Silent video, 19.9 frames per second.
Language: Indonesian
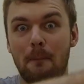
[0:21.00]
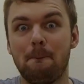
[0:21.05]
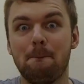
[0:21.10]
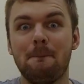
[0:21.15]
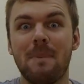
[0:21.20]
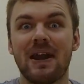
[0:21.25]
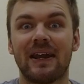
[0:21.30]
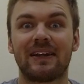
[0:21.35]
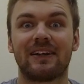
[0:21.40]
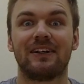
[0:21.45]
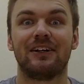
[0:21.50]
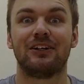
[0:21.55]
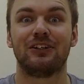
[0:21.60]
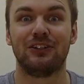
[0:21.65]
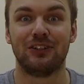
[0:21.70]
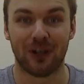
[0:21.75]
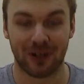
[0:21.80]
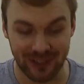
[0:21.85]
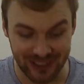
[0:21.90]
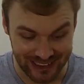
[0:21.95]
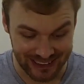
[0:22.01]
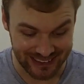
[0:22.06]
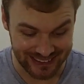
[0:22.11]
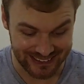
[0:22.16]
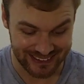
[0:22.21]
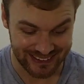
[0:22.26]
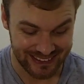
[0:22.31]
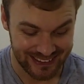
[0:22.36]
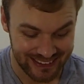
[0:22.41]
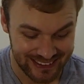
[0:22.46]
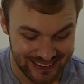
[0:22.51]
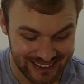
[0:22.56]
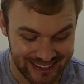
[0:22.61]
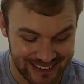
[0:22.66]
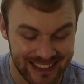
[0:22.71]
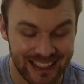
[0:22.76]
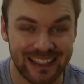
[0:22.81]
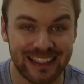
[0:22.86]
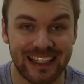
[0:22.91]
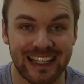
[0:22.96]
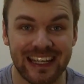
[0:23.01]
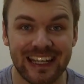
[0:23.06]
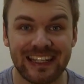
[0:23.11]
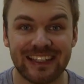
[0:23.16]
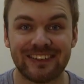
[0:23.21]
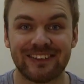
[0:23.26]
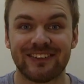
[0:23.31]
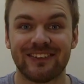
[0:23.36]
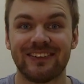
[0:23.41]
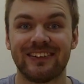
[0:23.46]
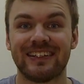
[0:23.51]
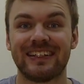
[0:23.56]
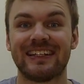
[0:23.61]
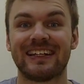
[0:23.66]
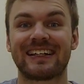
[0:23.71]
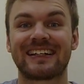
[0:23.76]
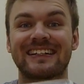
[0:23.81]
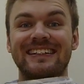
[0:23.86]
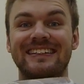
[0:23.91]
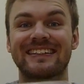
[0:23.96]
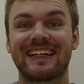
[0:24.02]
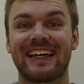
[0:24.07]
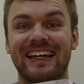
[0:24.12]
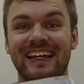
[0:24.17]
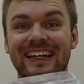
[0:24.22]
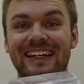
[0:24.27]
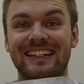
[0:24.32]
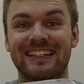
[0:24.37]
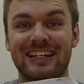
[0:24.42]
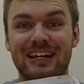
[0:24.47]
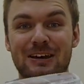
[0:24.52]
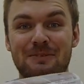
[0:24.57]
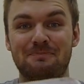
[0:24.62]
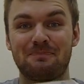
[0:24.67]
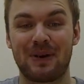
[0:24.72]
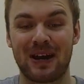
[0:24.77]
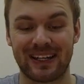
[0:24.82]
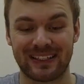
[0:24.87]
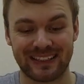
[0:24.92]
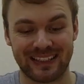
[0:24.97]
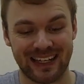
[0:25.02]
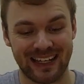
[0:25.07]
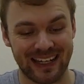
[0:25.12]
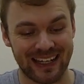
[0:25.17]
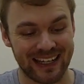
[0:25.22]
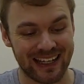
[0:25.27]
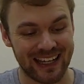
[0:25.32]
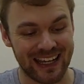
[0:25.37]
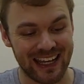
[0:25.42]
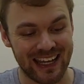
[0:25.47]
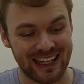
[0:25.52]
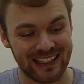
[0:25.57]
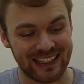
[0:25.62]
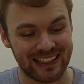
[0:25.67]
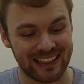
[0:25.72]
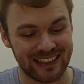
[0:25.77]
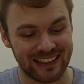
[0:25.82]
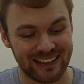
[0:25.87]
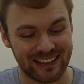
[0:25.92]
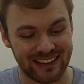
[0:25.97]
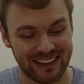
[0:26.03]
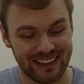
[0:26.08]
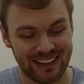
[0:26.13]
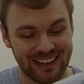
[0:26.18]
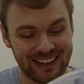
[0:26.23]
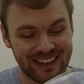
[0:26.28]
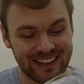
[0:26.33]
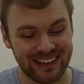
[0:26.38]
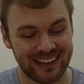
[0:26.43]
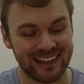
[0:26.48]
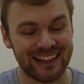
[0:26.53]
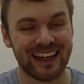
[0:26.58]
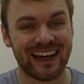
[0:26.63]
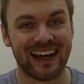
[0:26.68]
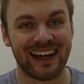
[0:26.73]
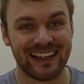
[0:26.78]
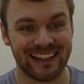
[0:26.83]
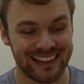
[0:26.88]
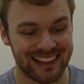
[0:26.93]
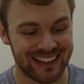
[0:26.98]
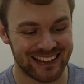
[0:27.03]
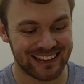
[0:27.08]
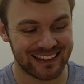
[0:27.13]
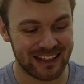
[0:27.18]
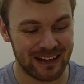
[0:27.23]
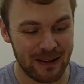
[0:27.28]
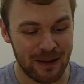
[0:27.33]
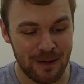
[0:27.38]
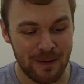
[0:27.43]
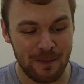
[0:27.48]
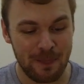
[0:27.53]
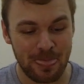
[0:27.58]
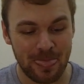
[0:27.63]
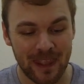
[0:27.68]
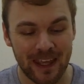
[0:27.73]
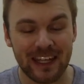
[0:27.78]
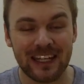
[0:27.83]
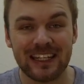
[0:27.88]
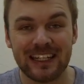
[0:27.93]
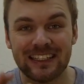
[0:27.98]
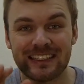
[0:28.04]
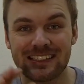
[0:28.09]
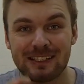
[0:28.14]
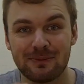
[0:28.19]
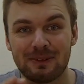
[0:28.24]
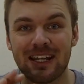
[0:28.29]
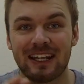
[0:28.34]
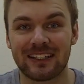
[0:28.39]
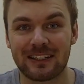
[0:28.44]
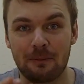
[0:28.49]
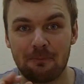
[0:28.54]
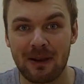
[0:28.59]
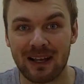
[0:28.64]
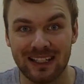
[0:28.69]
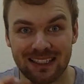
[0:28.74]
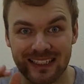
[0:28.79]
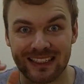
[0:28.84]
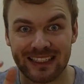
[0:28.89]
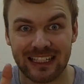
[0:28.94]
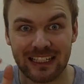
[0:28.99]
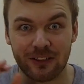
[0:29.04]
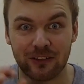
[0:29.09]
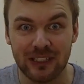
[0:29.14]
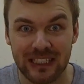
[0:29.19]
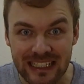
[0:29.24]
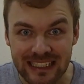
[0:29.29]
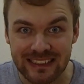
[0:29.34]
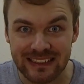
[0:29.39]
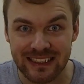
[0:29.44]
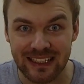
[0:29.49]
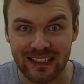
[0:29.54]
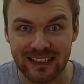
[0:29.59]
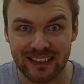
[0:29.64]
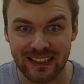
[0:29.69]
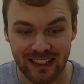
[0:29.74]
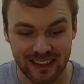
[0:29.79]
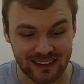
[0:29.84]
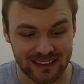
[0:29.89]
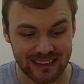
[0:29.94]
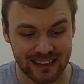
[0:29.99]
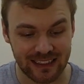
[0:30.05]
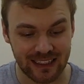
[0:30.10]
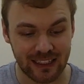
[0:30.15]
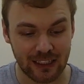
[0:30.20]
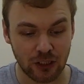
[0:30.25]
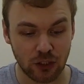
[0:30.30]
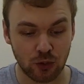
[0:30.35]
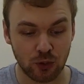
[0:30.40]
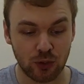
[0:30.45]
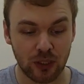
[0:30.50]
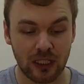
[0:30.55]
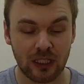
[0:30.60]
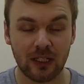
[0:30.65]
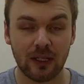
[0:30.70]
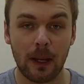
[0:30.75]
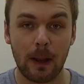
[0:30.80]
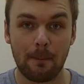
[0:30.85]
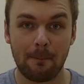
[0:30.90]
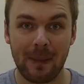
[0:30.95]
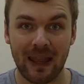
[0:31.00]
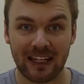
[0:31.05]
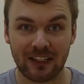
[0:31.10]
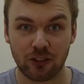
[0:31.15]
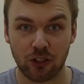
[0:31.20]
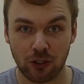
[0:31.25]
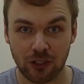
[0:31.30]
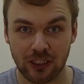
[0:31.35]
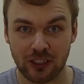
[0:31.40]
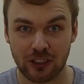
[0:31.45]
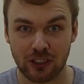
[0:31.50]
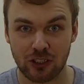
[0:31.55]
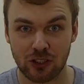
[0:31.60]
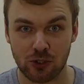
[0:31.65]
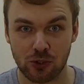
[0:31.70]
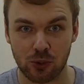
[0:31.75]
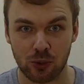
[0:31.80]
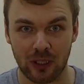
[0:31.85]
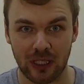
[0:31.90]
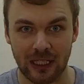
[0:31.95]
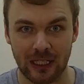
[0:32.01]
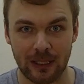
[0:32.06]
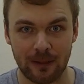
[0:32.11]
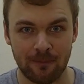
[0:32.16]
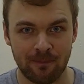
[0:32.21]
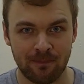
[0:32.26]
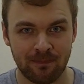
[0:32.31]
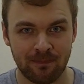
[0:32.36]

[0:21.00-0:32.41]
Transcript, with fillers: McDonald's. Dan itu yang saya dapat hari ini. Nah, lihat ini sebenarnya makanan Indonesia yang sekarang juga McDonald's jual.